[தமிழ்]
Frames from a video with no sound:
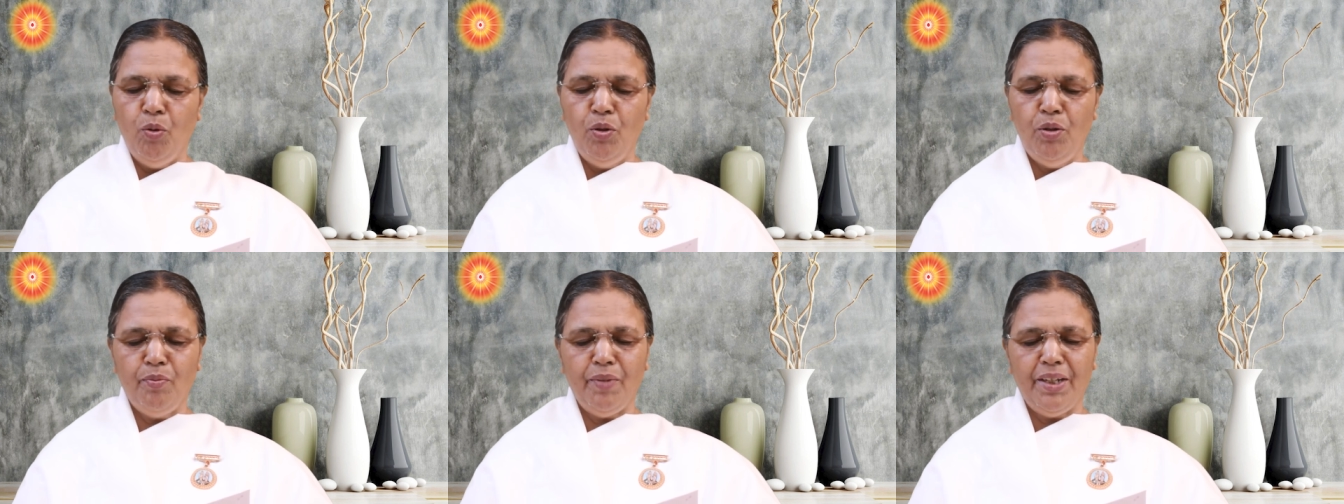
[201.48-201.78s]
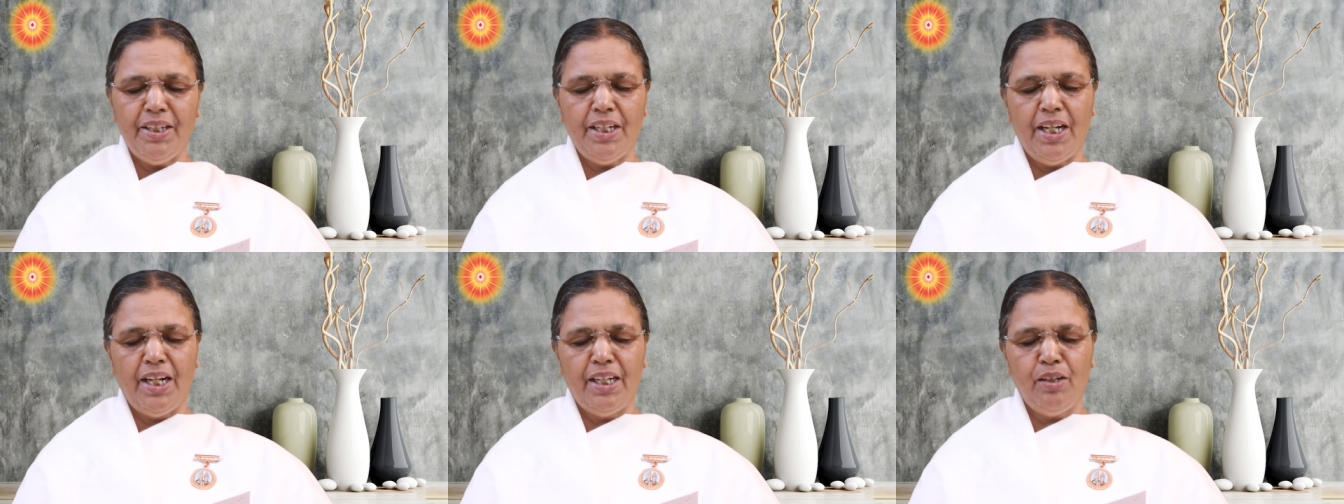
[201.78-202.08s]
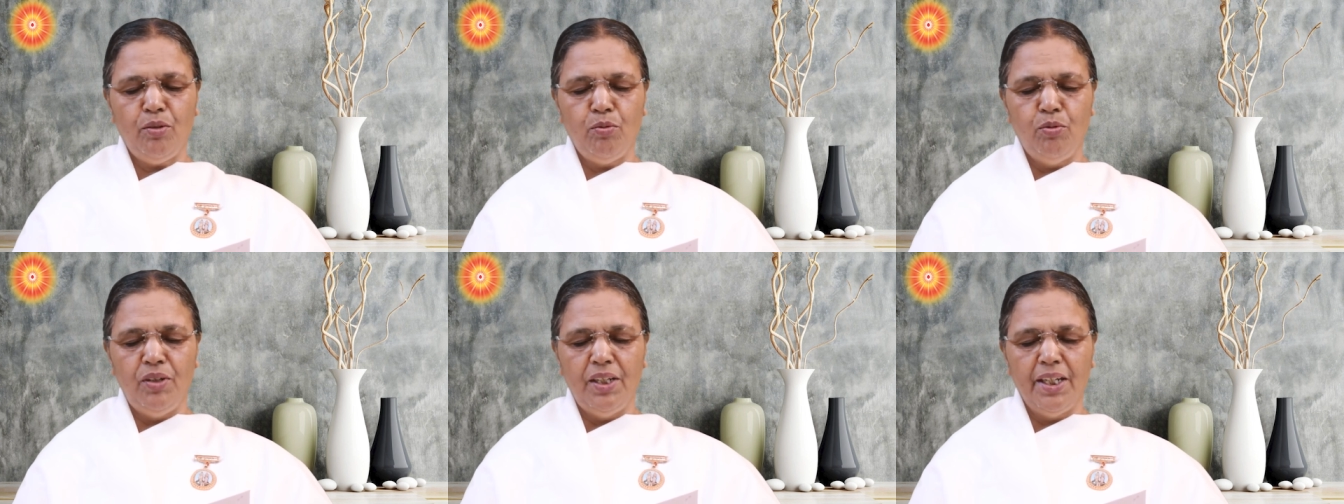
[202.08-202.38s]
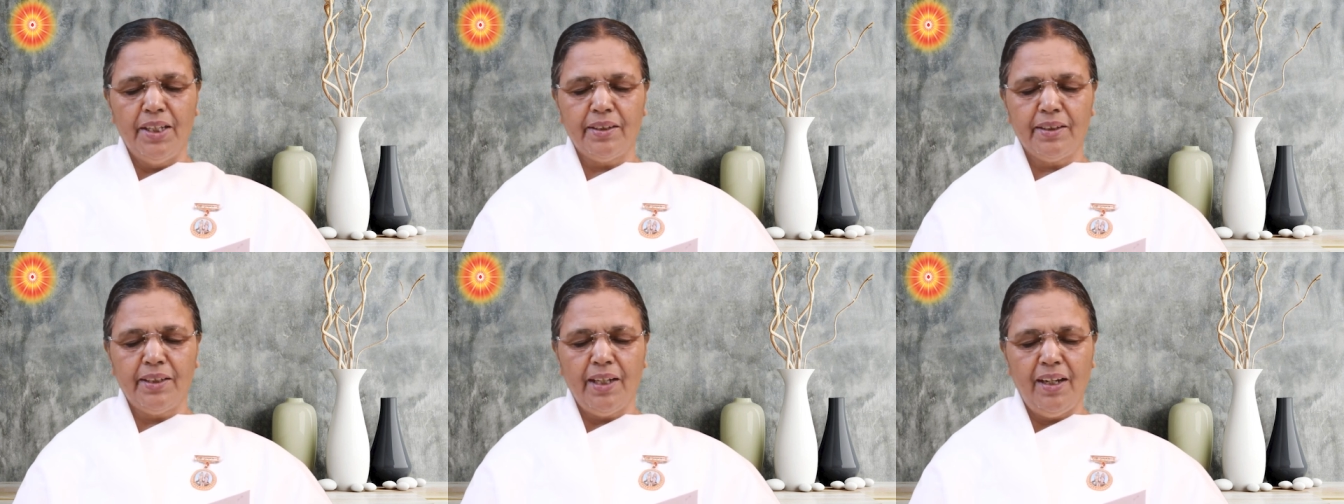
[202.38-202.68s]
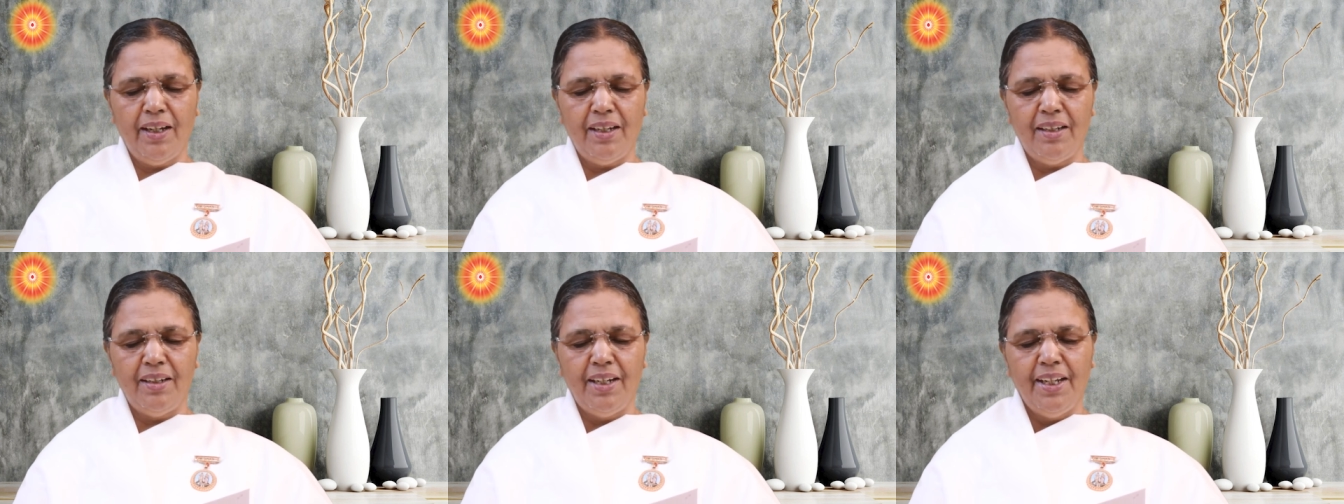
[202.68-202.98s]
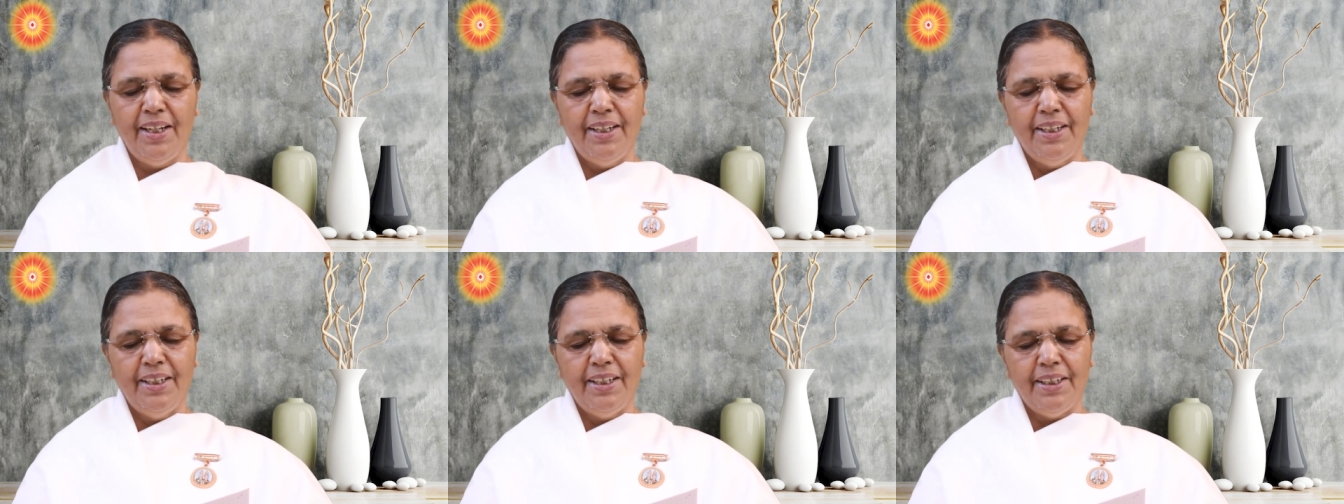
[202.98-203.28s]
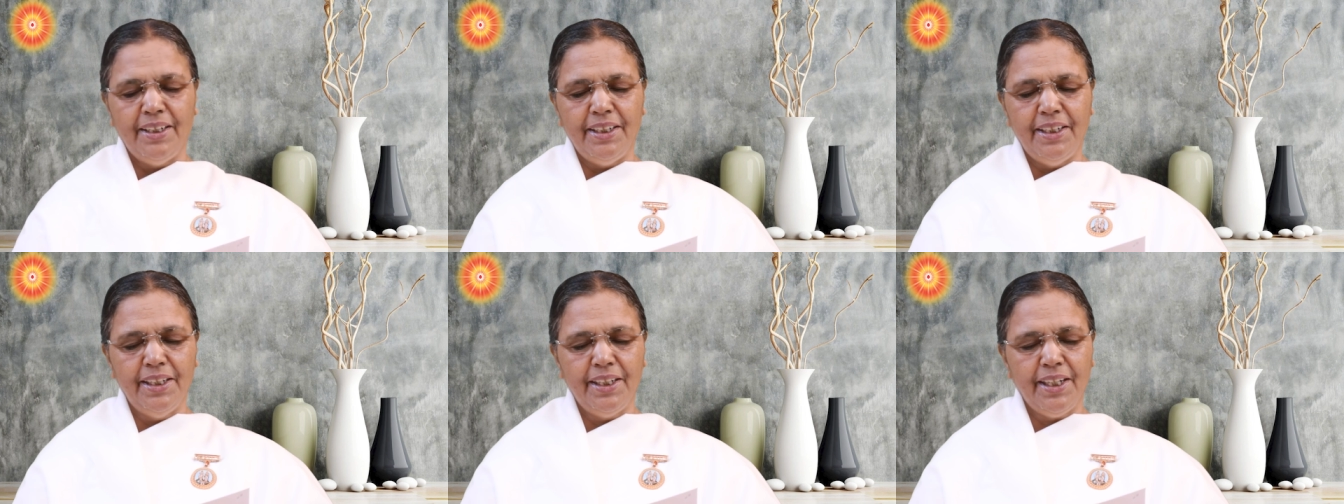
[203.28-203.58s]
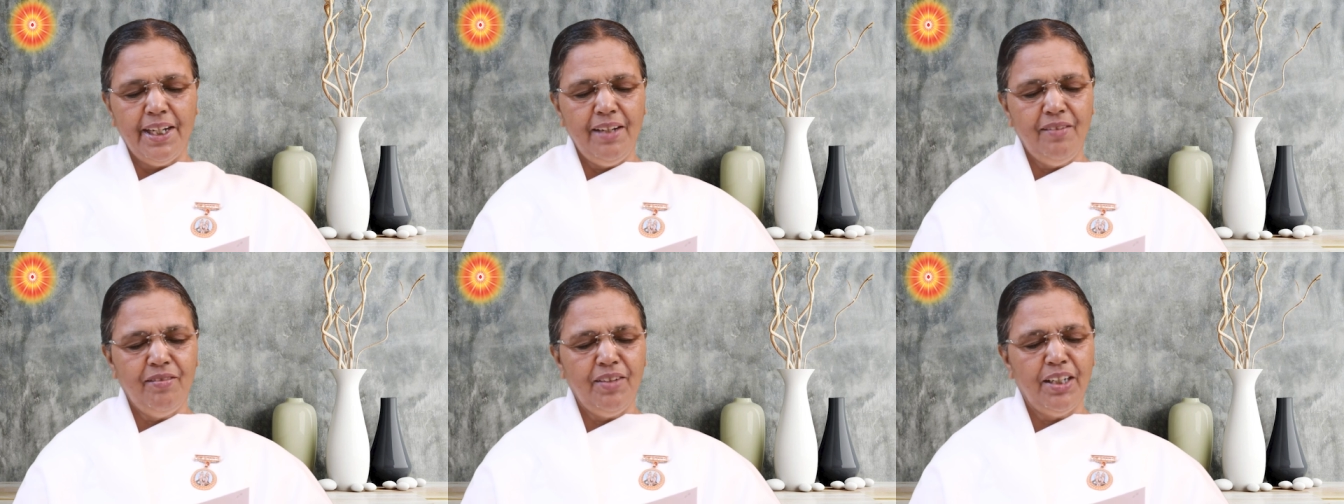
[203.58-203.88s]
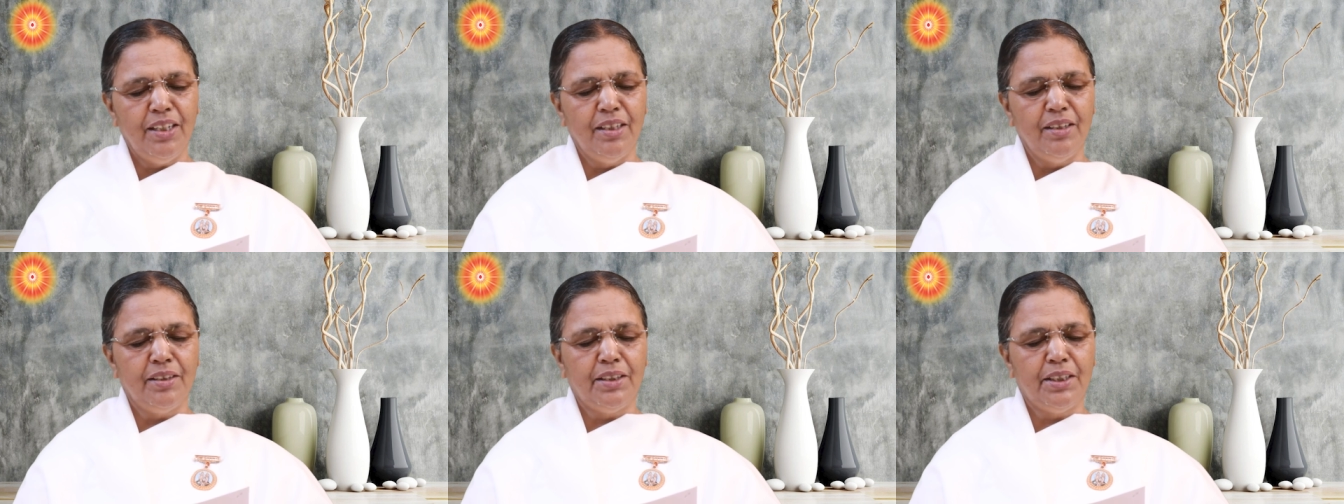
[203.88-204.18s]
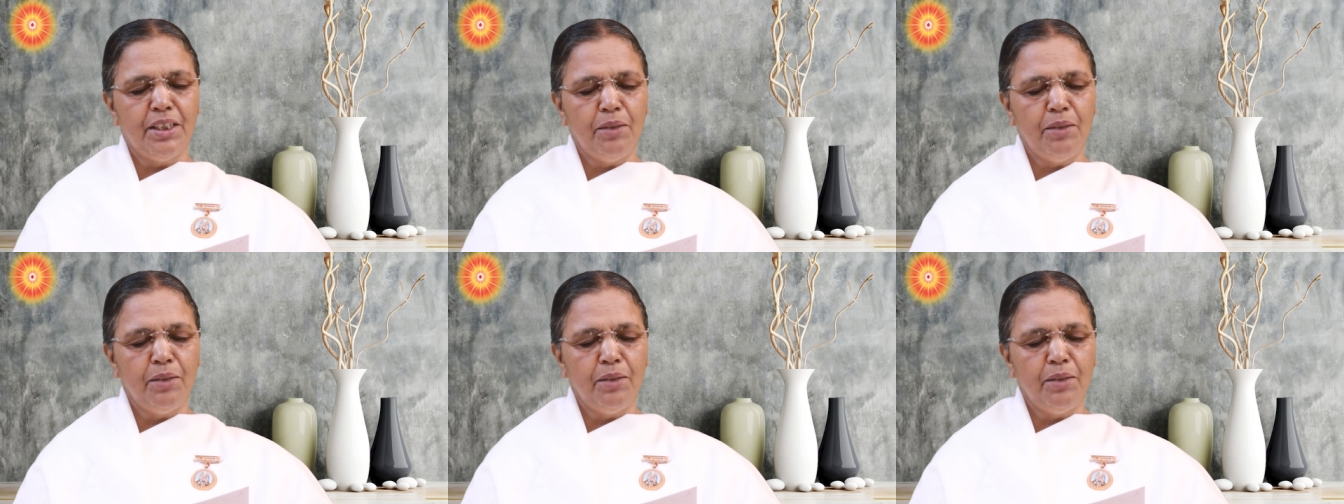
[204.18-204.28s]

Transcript: உண்மையான உள்ளத்தால் இறைவன்